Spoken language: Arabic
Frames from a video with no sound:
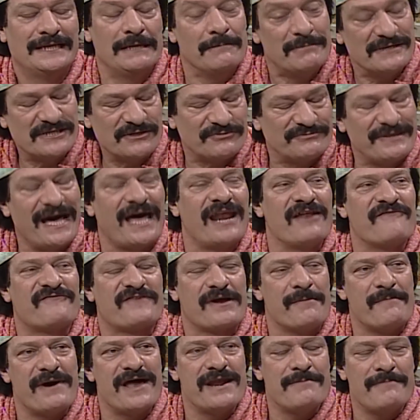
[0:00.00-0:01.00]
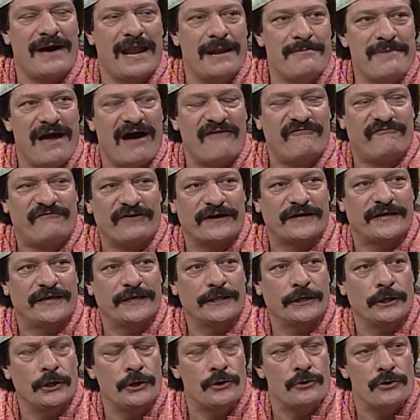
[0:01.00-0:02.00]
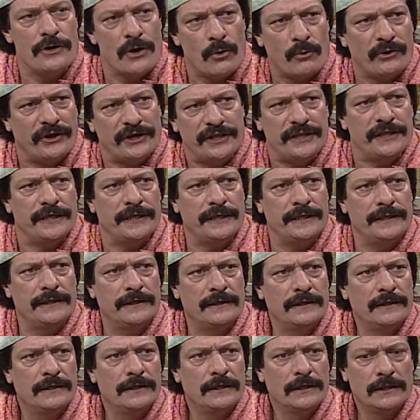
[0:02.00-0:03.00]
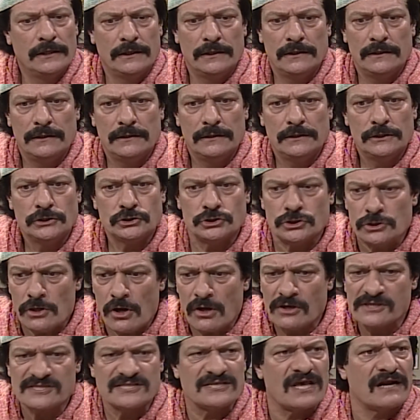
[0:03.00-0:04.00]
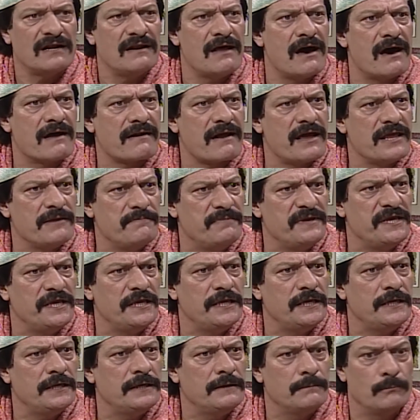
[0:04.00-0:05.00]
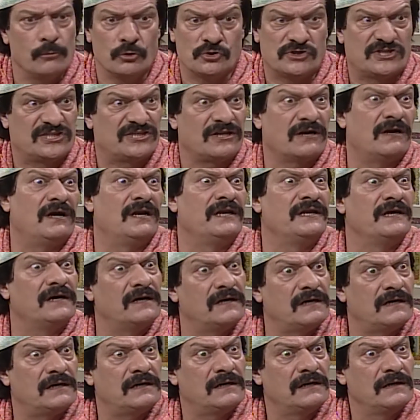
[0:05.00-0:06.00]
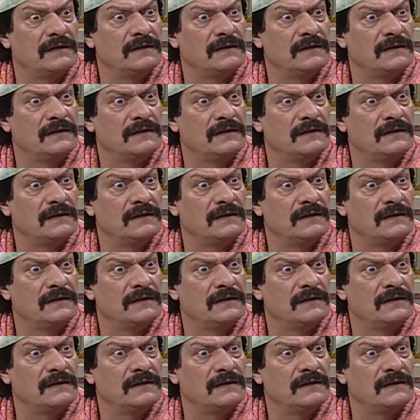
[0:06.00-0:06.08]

بس بتعرف كمان معلمي عم فكر إنه نورية شلون صار لقرايبين أستراليا؟